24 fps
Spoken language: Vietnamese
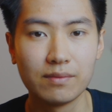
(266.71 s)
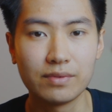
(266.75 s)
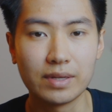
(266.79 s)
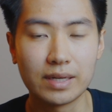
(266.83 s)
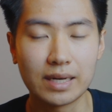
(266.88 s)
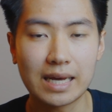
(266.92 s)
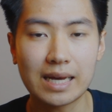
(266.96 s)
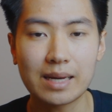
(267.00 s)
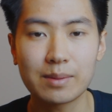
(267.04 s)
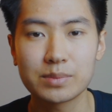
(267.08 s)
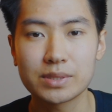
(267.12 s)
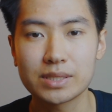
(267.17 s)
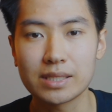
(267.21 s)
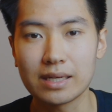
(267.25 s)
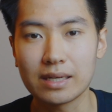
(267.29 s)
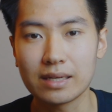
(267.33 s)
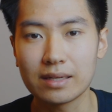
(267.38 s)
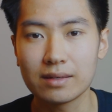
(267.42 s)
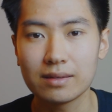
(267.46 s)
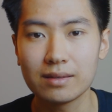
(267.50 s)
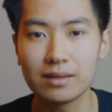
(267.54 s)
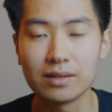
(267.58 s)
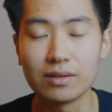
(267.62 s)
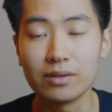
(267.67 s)
Việt Nam
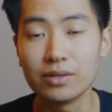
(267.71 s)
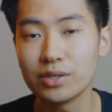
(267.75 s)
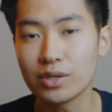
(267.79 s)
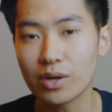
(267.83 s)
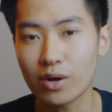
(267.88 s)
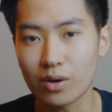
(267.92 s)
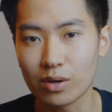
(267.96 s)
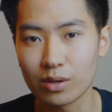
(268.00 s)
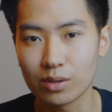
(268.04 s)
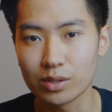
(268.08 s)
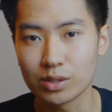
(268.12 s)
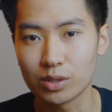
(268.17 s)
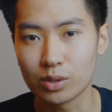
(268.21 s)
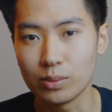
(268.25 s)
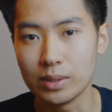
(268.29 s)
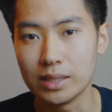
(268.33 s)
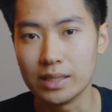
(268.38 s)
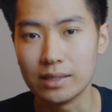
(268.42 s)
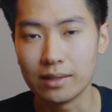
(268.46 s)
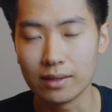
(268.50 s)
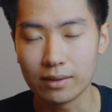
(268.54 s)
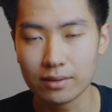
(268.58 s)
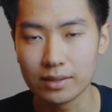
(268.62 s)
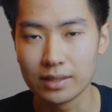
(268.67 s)
sẽ lớn nhỏ
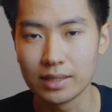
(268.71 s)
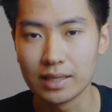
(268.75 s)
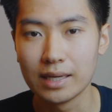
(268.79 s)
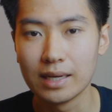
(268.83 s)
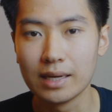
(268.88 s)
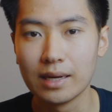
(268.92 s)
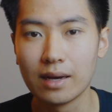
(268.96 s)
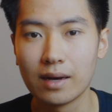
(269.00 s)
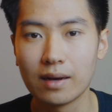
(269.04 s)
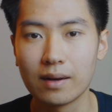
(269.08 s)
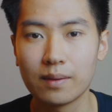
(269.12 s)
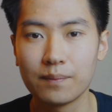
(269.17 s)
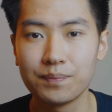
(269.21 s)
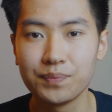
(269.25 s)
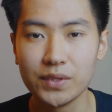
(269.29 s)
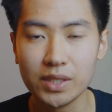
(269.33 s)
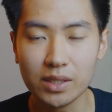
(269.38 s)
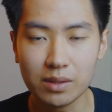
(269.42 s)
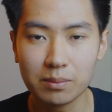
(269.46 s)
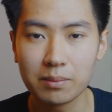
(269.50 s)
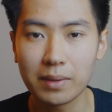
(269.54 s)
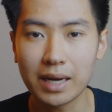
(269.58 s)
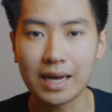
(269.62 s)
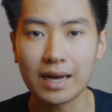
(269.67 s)
tùy nơi,
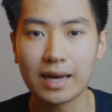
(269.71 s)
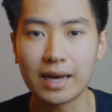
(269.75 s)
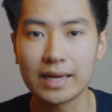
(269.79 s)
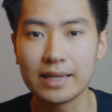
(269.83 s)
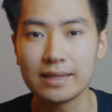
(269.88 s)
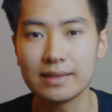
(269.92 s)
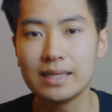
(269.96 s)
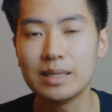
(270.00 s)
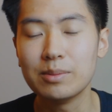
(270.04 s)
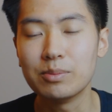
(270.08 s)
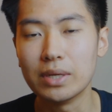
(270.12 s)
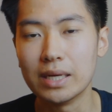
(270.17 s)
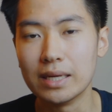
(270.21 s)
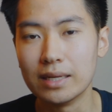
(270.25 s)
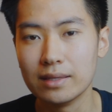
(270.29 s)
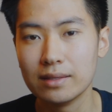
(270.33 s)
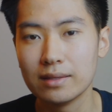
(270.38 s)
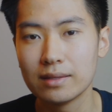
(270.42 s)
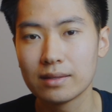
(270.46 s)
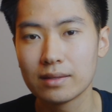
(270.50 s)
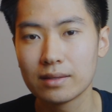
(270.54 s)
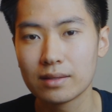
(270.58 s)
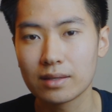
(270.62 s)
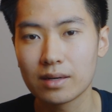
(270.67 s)
nhưng mà hãy tìm
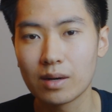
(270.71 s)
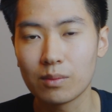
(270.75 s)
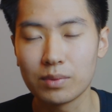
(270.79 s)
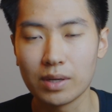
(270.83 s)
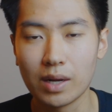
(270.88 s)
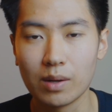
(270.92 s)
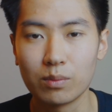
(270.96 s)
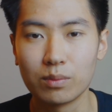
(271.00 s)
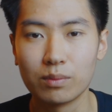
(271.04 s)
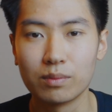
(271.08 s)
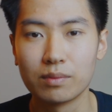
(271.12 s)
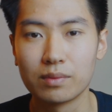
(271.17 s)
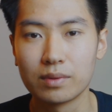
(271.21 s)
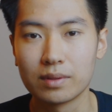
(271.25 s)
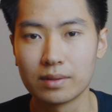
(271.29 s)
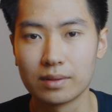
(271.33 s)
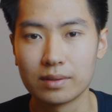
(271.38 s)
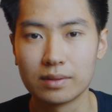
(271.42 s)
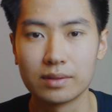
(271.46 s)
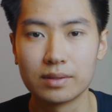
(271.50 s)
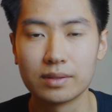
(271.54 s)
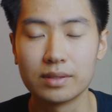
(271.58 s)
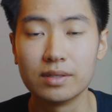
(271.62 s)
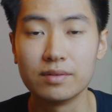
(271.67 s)
đến cộng đồng
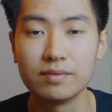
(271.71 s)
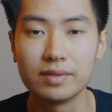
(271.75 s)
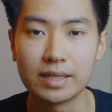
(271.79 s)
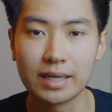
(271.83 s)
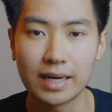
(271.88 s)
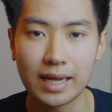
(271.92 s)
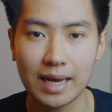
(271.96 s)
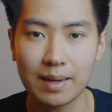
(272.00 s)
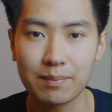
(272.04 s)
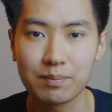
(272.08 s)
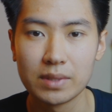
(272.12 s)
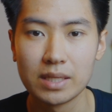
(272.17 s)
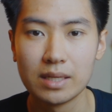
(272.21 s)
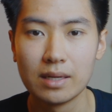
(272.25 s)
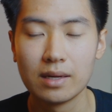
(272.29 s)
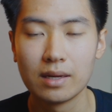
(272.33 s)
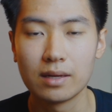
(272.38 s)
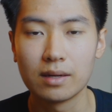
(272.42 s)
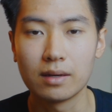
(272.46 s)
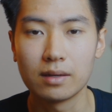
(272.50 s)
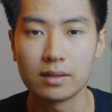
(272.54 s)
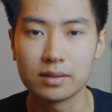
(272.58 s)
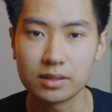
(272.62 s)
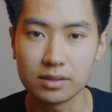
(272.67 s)
người Việt Nam,
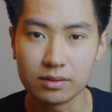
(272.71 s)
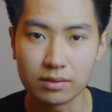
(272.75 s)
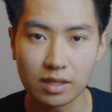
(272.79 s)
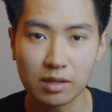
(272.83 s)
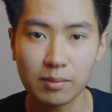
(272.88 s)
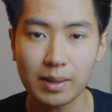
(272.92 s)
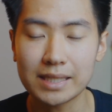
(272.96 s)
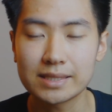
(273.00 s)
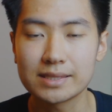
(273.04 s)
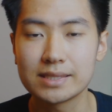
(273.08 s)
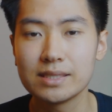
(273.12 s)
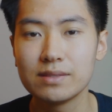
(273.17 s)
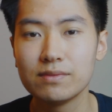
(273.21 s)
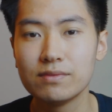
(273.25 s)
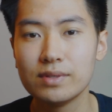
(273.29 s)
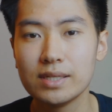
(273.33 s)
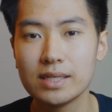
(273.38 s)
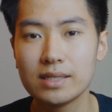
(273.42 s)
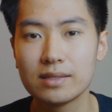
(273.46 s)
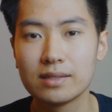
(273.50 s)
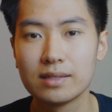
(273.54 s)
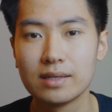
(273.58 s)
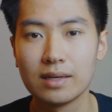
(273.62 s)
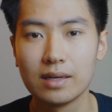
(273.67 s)
từ các bạn sinh
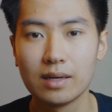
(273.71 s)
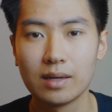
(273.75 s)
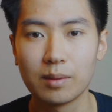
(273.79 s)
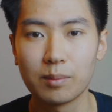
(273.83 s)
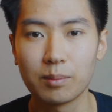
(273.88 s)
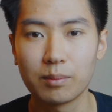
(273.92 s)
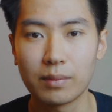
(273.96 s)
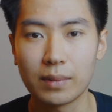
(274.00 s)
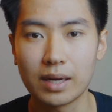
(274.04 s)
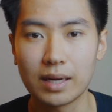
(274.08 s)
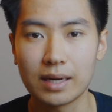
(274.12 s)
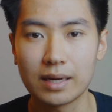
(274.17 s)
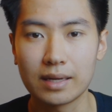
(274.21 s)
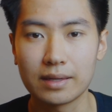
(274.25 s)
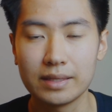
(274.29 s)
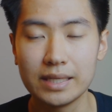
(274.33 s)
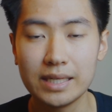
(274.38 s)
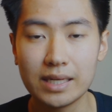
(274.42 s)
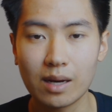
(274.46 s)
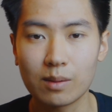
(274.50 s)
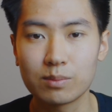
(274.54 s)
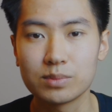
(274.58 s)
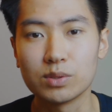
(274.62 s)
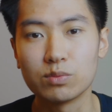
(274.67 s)
viên mà
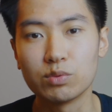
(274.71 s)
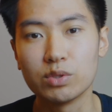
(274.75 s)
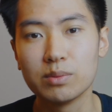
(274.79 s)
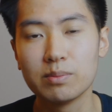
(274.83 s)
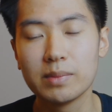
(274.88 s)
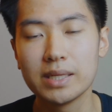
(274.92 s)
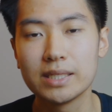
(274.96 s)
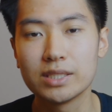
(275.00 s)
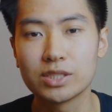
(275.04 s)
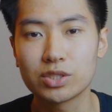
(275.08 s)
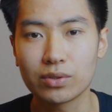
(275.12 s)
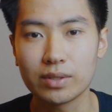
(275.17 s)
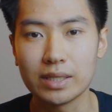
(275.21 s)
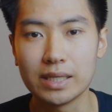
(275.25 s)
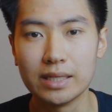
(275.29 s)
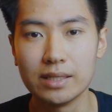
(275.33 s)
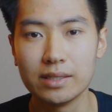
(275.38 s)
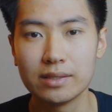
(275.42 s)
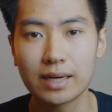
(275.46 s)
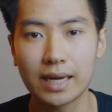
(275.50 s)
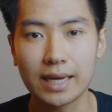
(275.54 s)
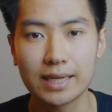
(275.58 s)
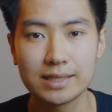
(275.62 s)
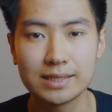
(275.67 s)
đi học giống như mình cho đến
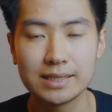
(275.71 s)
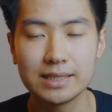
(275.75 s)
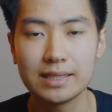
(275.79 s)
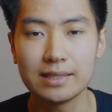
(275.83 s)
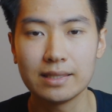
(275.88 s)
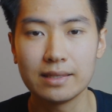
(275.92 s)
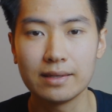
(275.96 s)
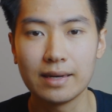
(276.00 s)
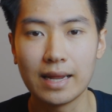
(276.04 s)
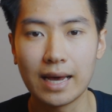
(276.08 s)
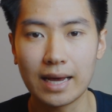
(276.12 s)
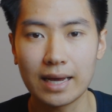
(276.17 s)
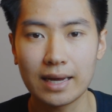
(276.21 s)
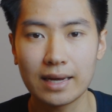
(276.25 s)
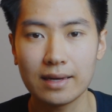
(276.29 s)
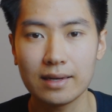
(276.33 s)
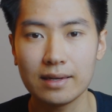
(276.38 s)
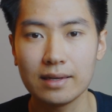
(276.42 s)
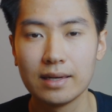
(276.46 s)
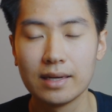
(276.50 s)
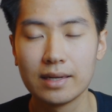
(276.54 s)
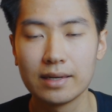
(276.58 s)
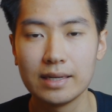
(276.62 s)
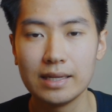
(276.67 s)
những anh chị đã
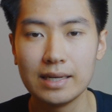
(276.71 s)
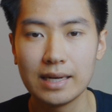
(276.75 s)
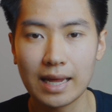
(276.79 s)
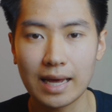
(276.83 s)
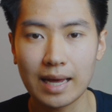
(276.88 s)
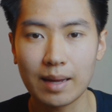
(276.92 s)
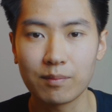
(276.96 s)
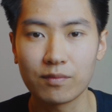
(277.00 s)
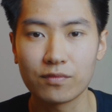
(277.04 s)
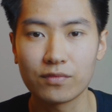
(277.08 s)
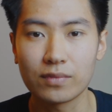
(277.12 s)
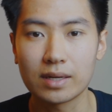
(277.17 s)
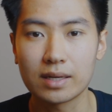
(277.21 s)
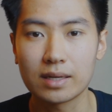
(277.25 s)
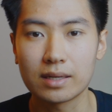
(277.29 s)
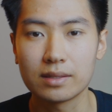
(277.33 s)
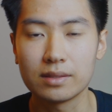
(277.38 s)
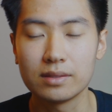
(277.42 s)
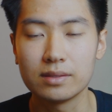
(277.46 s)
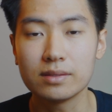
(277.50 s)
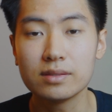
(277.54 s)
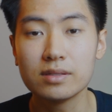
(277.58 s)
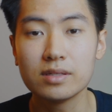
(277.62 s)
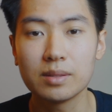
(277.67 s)
đi làm và
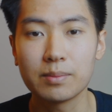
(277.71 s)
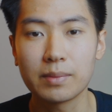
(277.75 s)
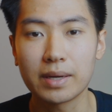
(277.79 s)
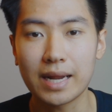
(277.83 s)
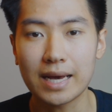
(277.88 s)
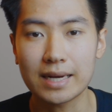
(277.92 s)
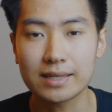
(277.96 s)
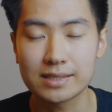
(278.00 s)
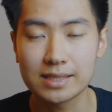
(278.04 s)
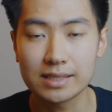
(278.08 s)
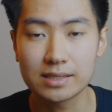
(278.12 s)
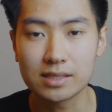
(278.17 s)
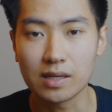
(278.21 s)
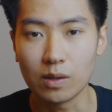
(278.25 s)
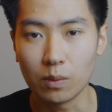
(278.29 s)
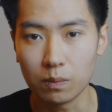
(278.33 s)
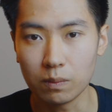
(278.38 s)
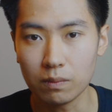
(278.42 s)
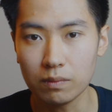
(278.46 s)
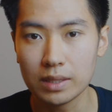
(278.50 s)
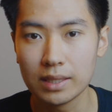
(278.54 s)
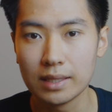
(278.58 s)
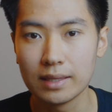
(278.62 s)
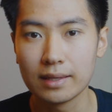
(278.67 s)
những người mà đang sinh
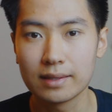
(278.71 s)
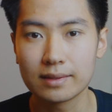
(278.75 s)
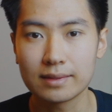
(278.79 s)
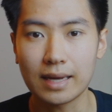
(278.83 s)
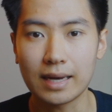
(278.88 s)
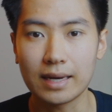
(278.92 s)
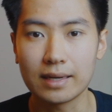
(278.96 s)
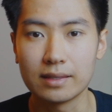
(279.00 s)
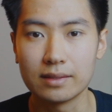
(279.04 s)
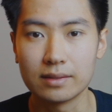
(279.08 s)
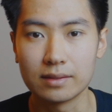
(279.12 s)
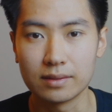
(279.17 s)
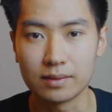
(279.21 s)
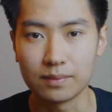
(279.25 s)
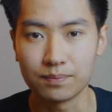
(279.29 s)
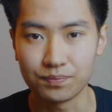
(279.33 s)
sống tại